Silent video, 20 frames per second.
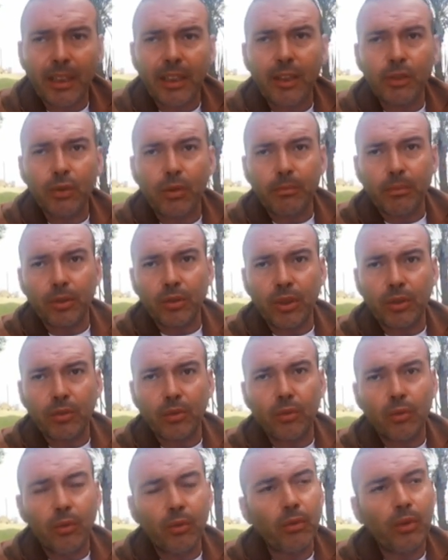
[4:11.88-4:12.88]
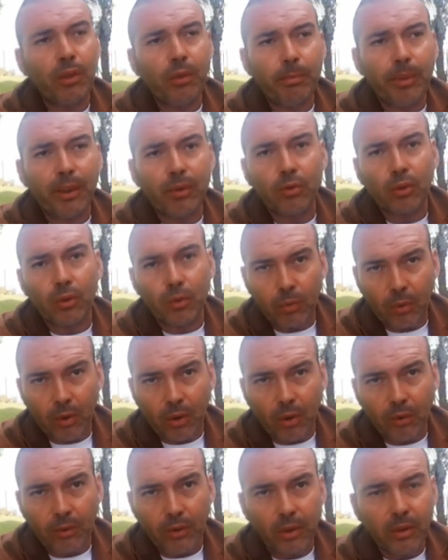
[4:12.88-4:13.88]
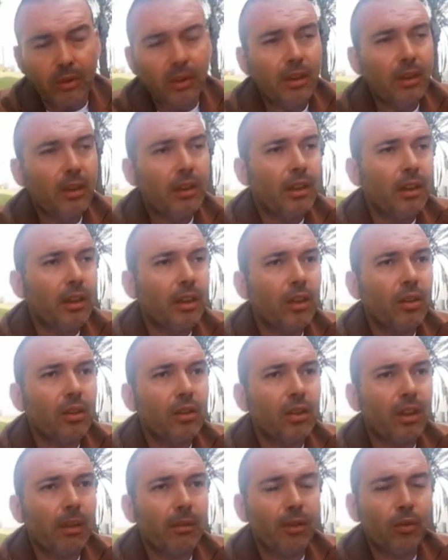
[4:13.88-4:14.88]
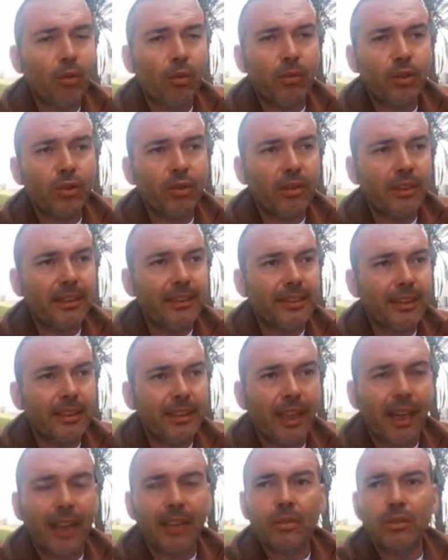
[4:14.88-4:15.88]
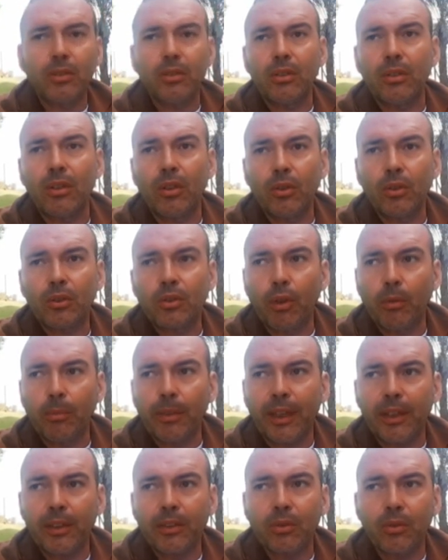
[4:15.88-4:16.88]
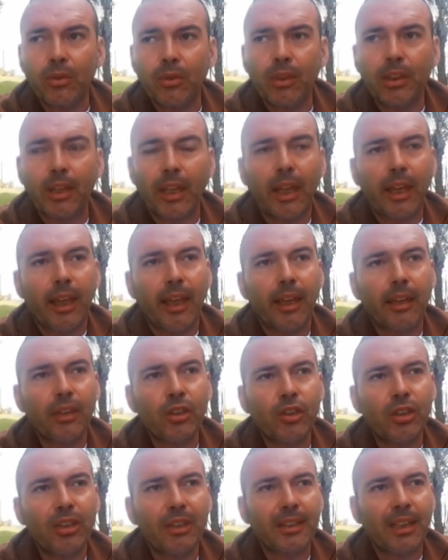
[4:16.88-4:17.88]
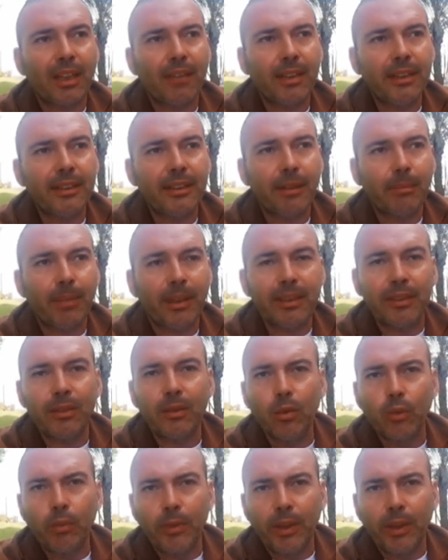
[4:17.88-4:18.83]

Marina c'è un progetto di un impianto nuovo io da quando mi sono insediato ho scoperto che circa 20 pali di